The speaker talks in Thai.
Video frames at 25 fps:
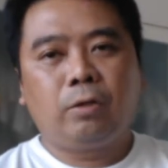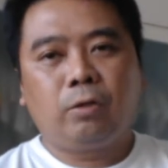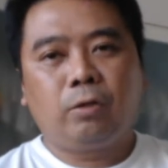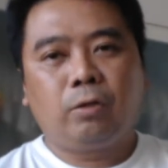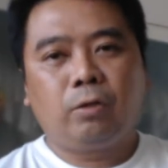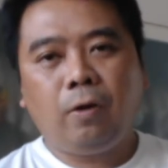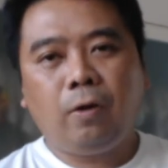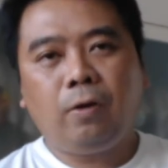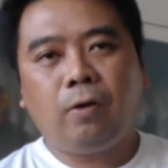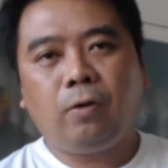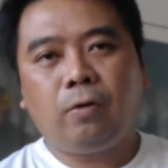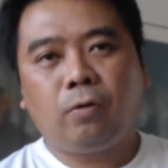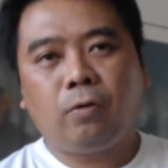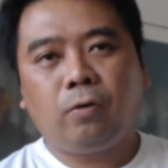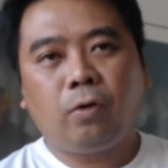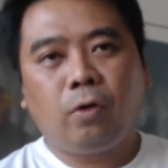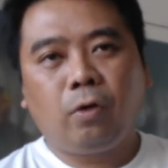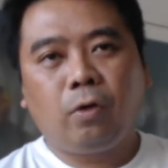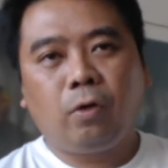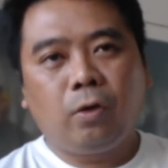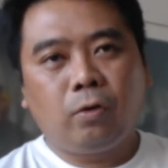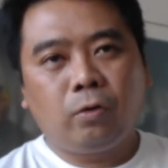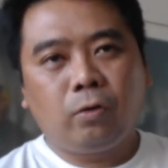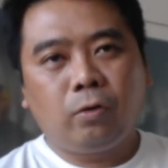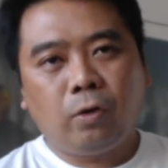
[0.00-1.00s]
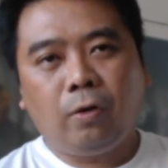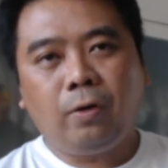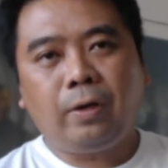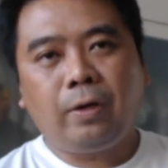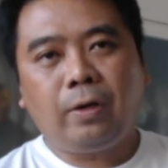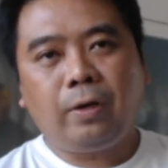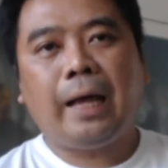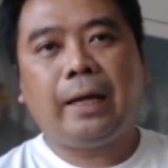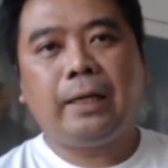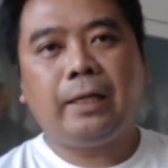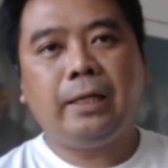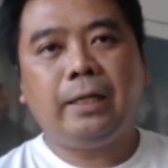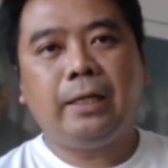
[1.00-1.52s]
ต้องต้องกา
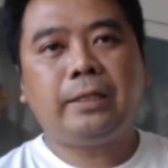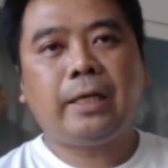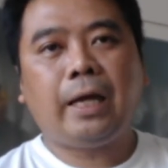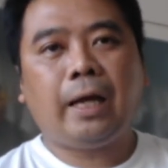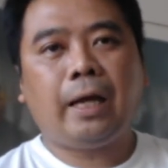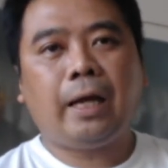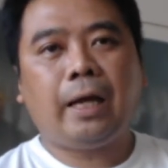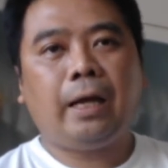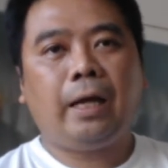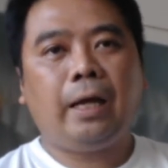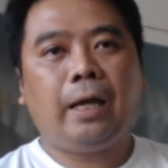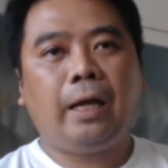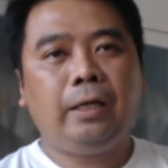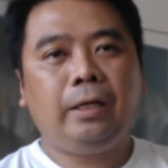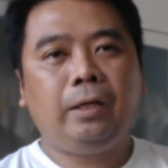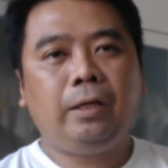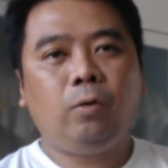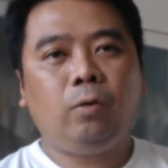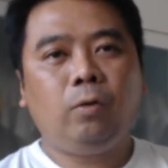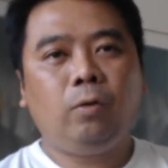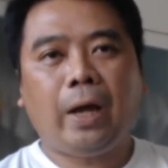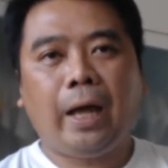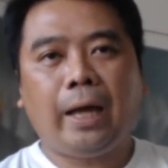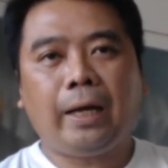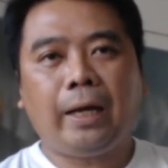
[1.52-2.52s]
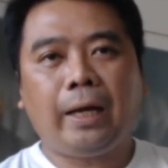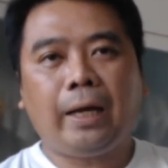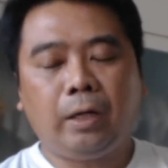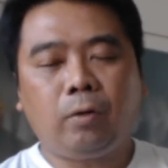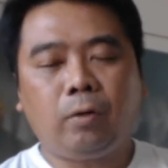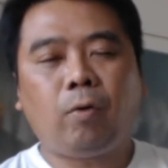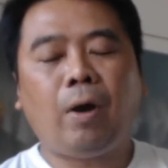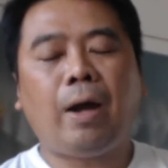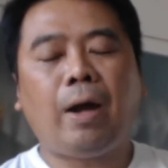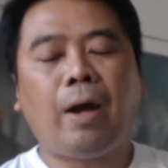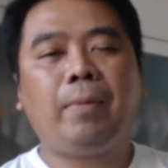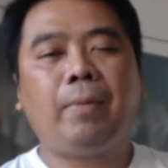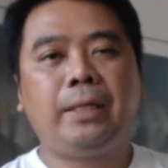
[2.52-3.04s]
รที่จะให้ลูกค้าเกิดค
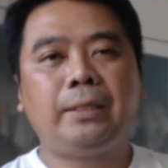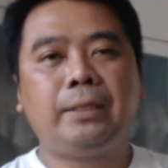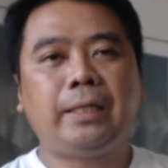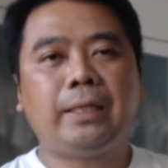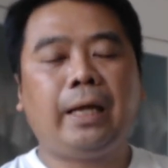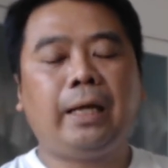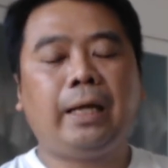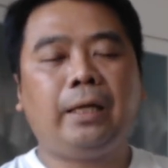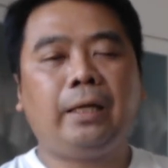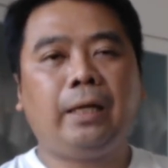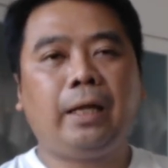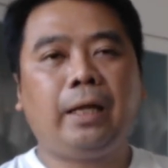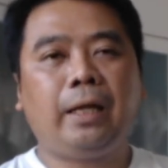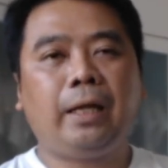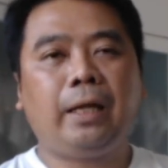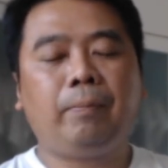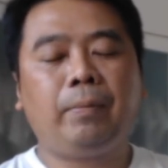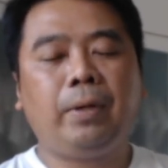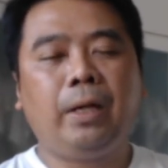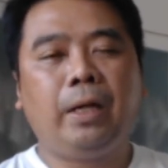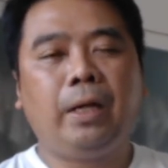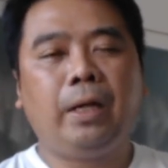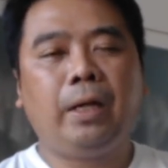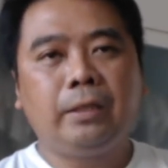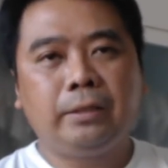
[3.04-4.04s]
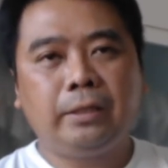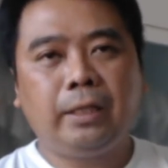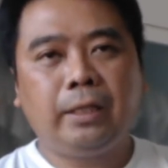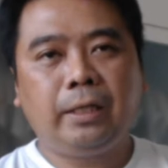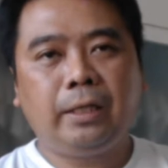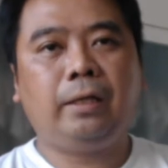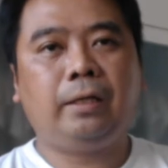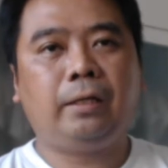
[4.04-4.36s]
วามมั่นใจนะครับ เช่น